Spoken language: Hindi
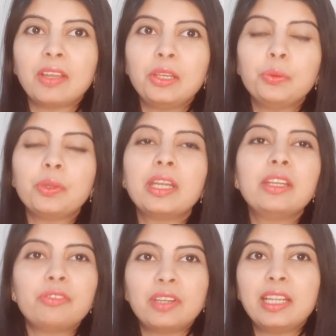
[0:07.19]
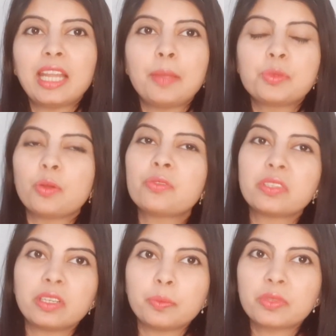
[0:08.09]
वाली हूँ कि डिफरेंट टाइप्स ऑफ
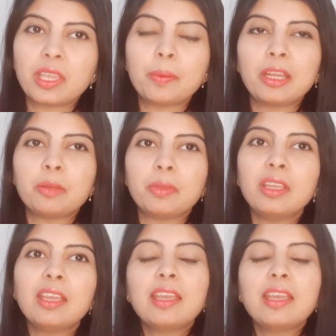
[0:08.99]
सिरम्स के बारे में